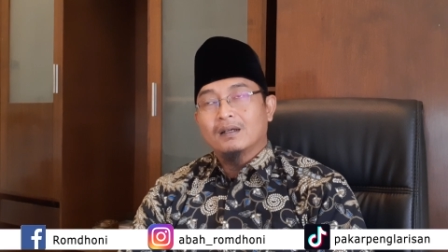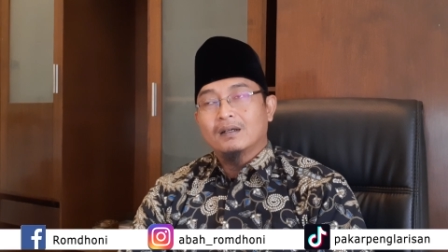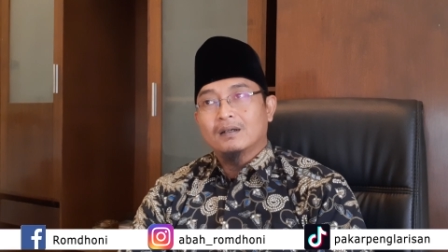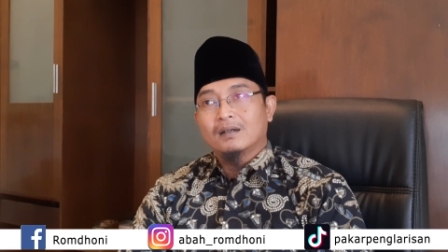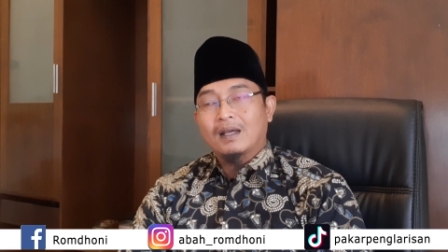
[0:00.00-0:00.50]

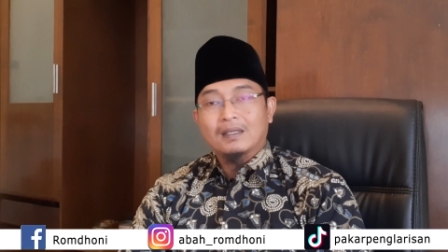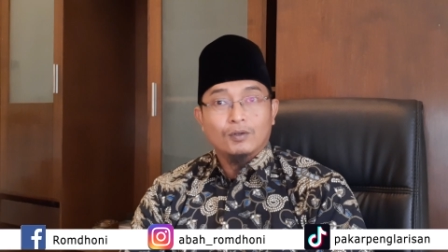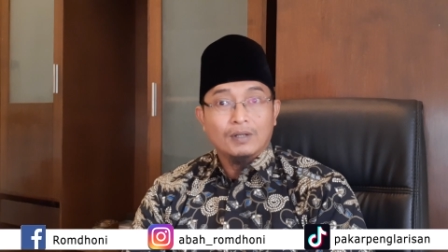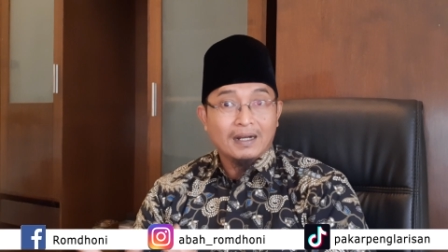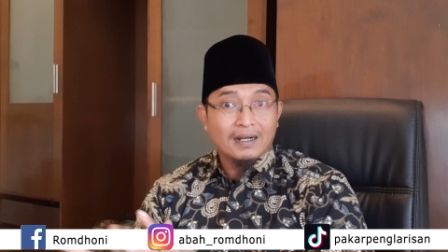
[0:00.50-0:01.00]
eh,
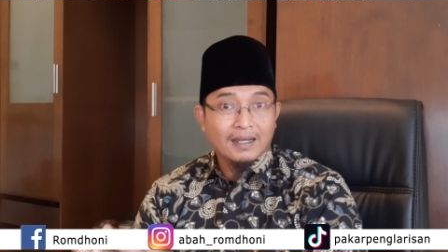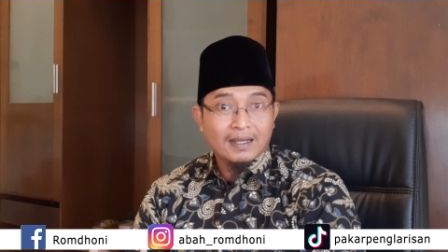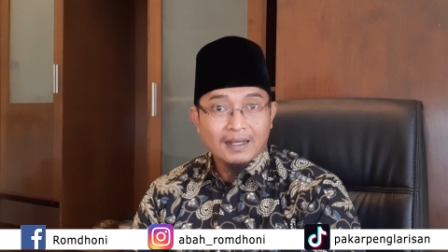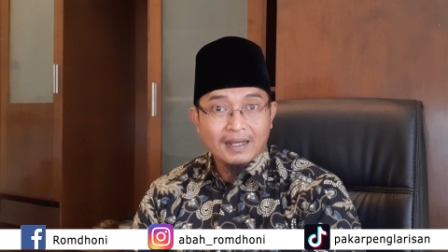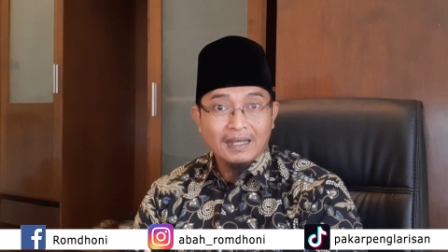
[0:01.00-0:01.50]
atau
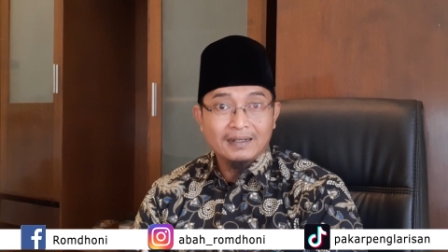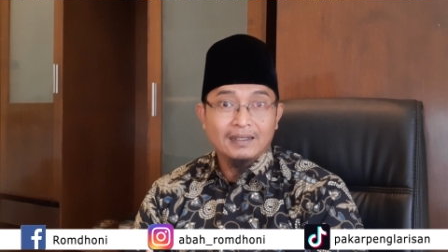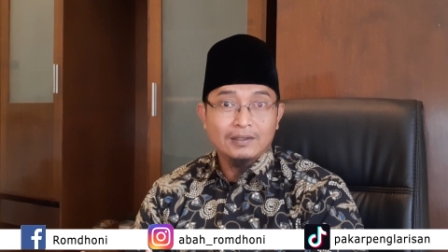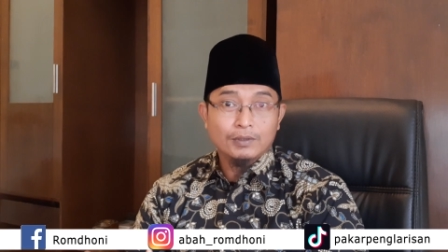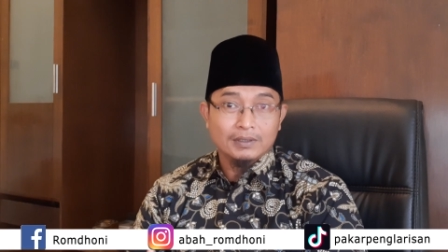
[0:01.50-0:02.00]
karena
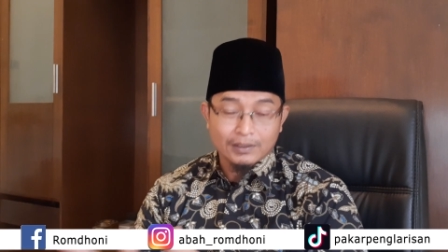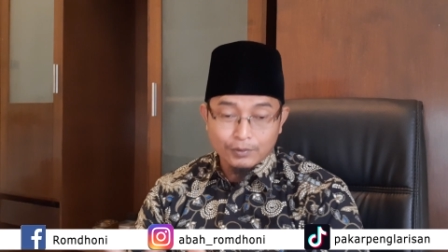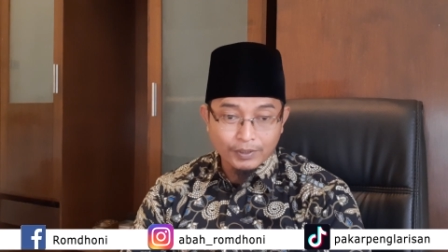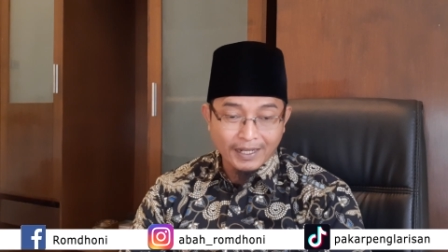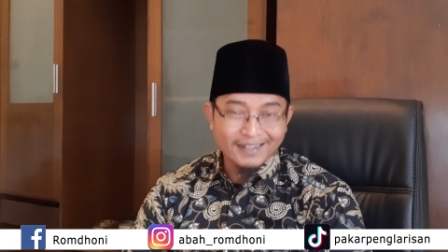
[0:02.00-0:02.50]
anda itu
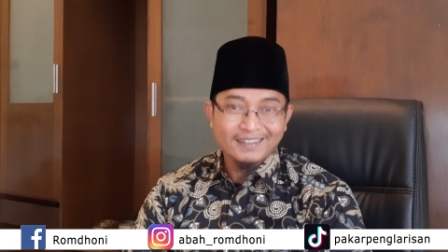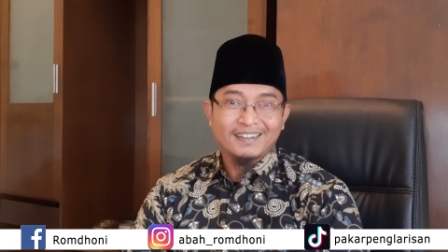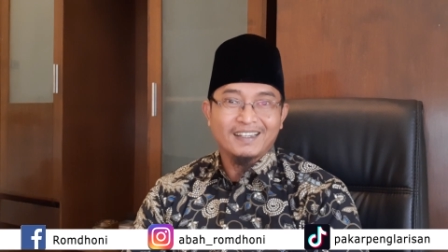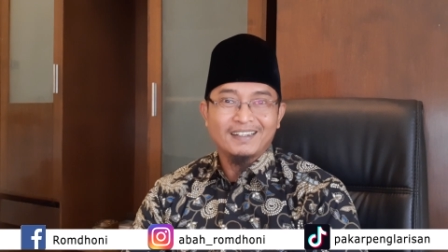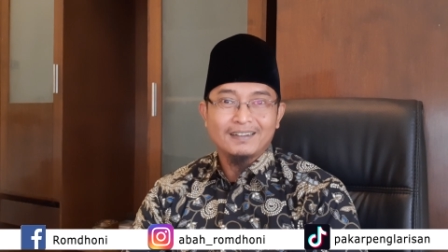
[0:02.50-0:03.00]

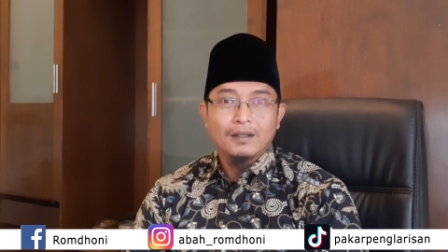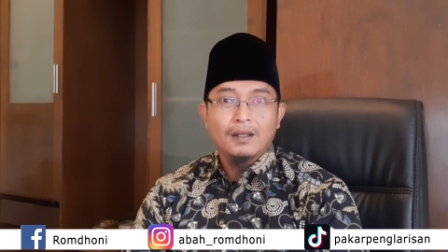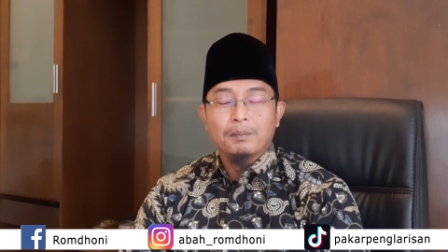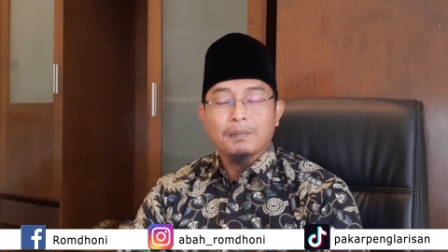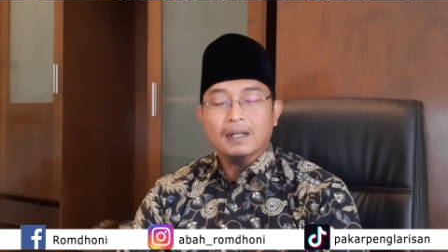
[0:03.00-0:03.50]
ketiduran ya
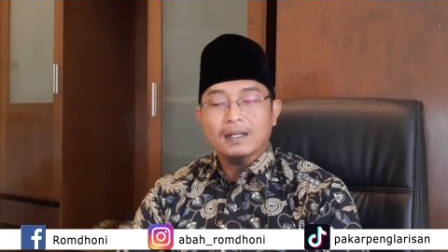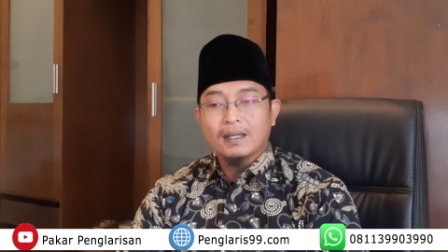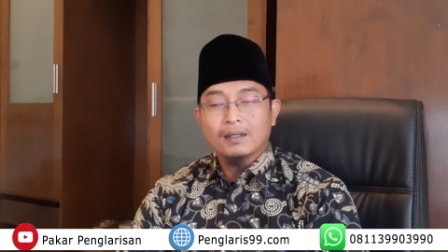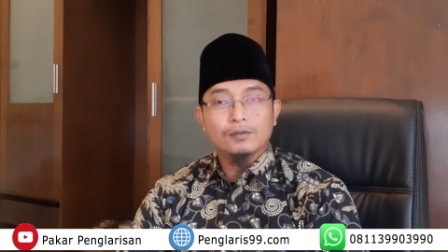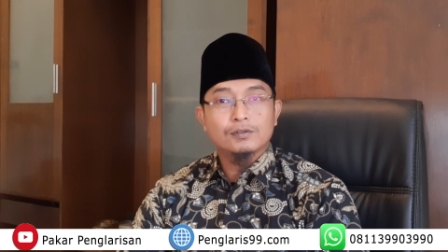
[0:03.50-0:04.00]

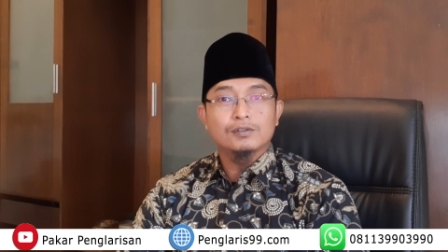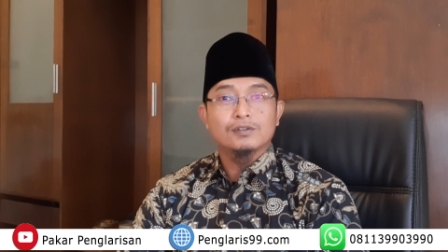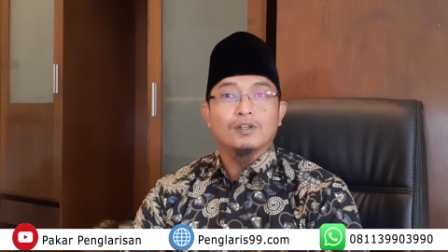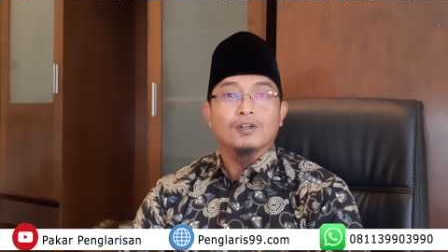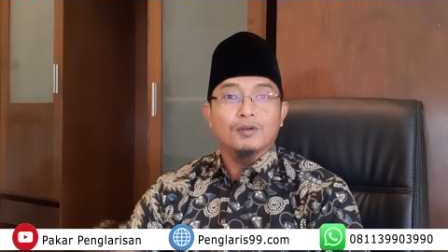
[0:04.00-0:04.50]
maka
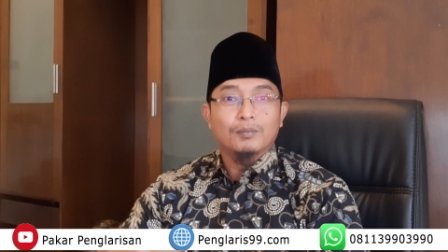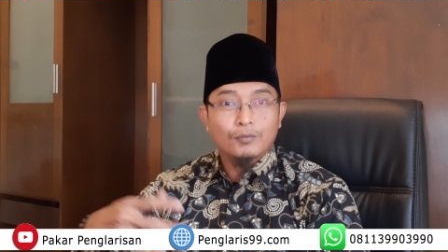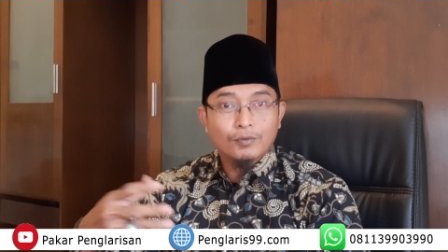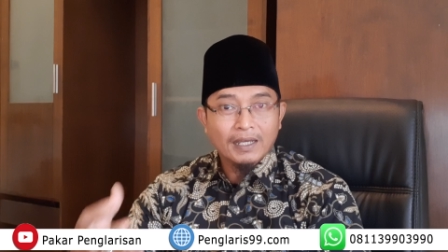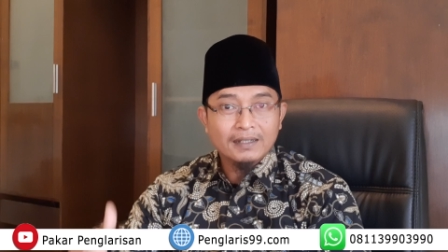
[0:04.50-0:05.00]
harus
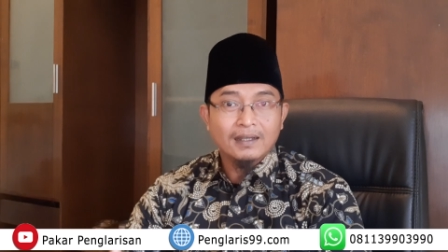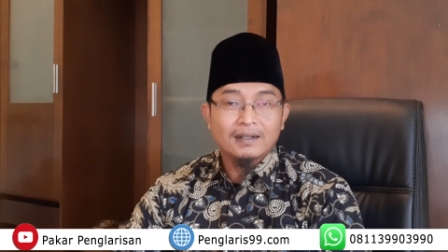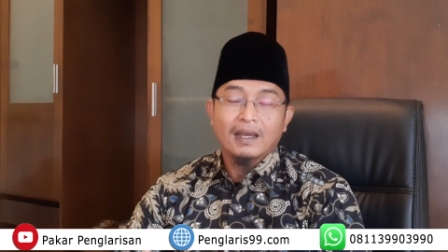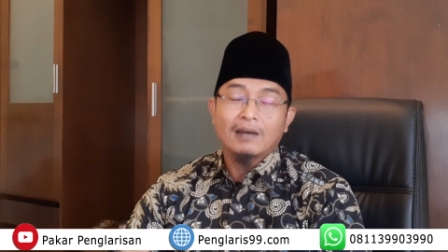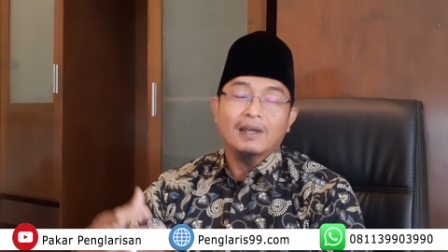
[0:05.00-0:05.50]
mulai
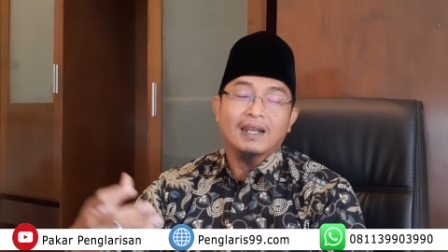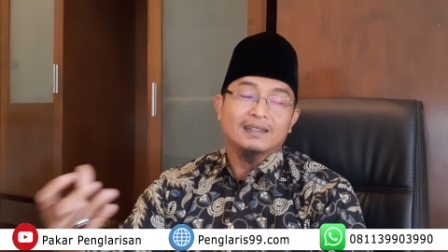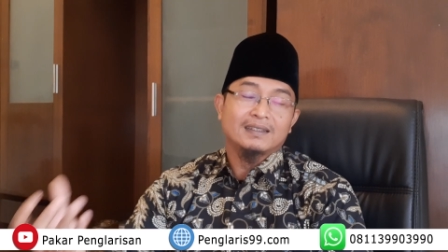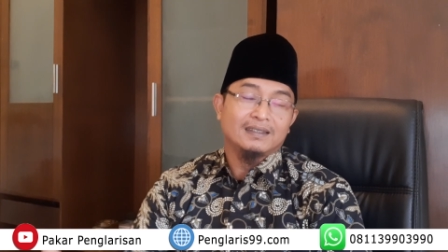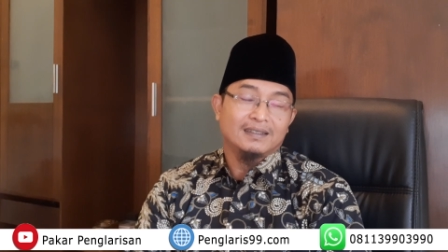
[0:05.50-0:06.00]
dari awal
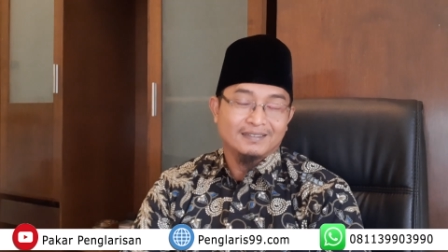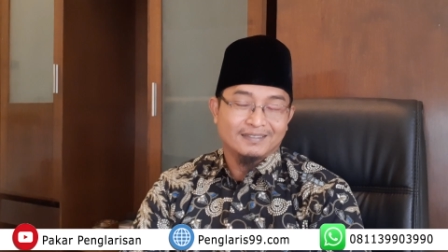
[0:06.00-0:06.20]
lagi